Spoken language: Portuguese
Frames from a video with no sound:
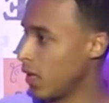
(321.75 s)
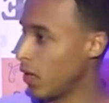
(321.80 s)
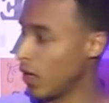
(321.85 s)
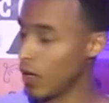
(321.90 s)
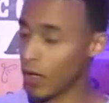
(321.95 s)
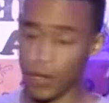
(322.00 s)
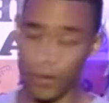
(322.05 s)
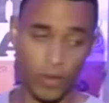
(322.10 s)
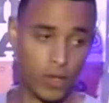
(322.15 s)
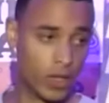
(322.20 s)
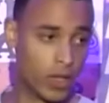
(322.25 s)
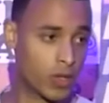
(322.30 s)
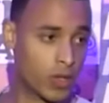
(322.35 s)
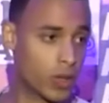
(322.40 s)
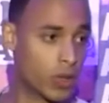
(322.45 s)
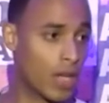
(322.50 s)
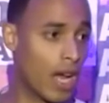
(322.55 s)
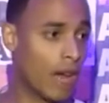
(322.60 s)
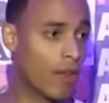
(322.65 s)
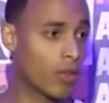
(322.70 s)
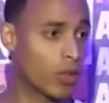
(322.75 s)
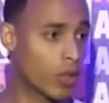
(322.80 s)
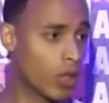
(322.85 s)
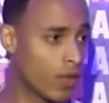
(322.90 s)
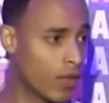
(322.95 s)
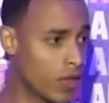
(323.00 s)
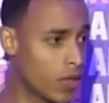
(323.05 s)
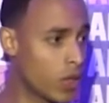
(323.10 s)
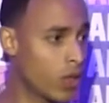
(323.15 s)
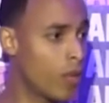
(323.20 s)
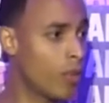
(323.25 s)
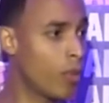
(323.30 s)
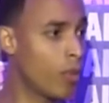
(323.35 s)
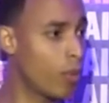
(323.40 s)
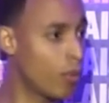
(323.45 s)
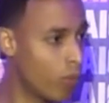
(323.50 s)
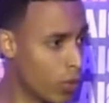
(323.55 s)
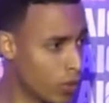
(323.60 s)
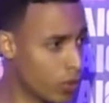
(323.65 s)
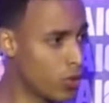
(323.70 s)
Eu, eu, lembro quando eu estudava, toda vez que eu ia pro
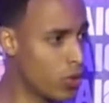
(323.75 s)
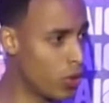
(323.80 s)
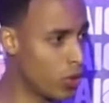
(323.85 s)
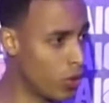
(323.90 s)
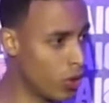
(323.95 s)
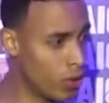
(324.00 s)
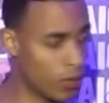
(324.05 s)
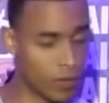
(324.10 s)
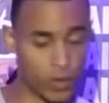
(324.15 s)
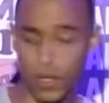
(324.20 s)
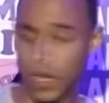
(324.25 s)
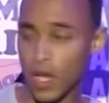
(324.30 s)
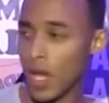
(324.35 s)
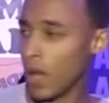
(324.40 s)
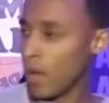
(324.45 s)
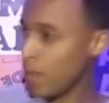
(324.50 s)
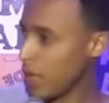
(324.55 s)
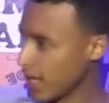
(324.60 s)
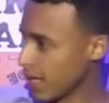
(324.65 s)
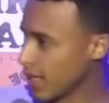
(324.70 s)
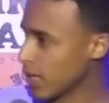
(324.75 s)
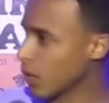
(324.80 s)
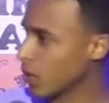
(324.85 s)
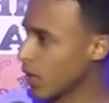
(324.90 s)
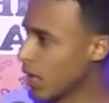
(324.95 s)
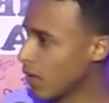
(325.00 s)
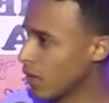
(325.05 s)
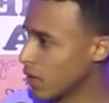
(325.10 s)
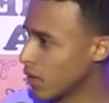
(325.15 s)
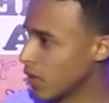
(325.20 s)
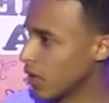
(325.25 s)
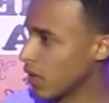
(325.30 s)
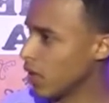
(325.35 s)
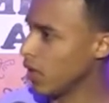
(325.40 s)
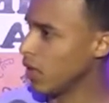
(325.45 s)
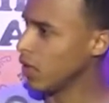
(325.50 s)
ponto de ônibus, me assaltava, assim.